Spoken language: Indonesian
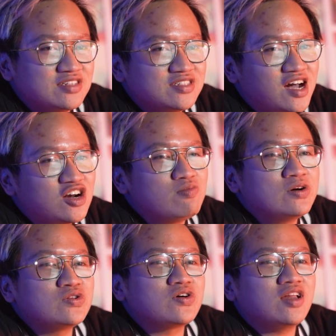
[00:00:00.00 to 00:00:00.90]
Jangan lupa
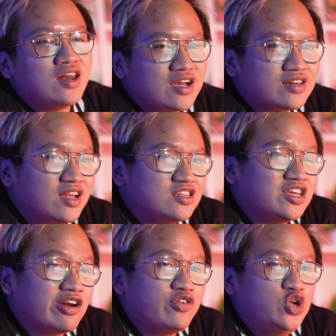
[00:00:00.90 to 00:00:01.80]
untuk like dan
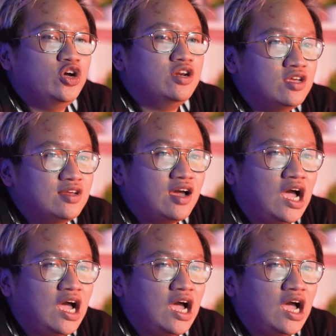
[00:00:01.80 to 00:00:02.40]
share video ini.